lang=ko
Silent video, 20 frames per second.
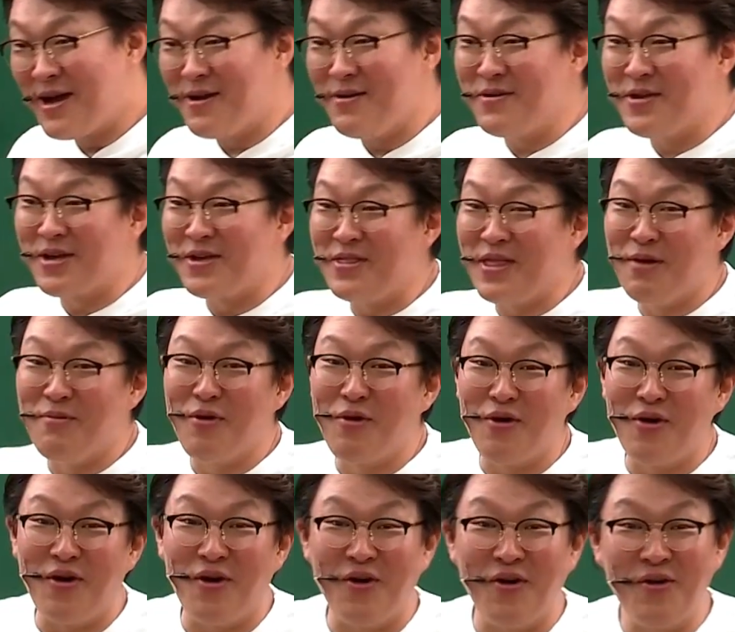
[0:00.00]
그러면 이거
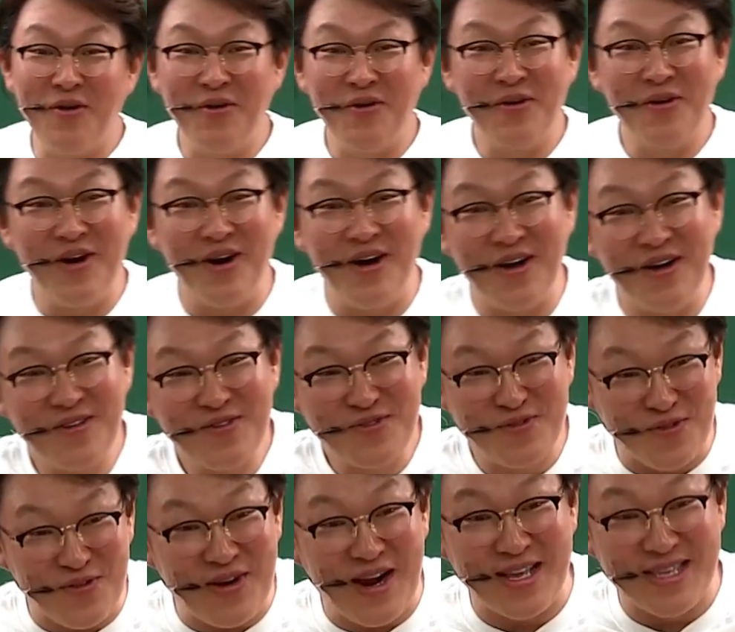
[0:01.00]
내보고
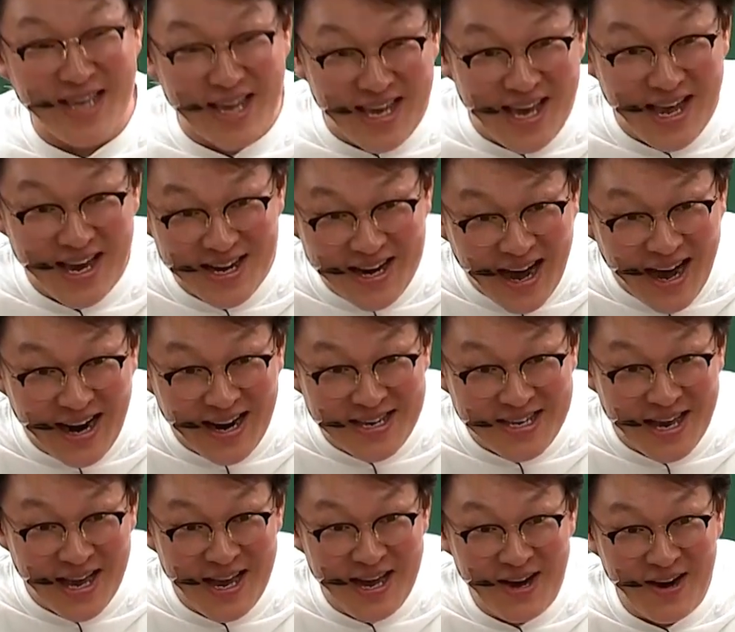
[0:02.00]
죽으란 얘기야 이건
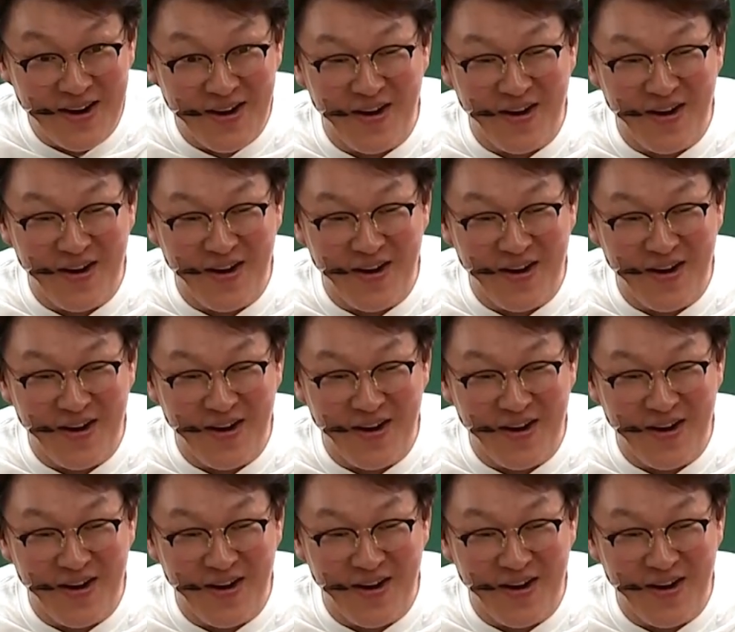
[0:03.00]
알아제.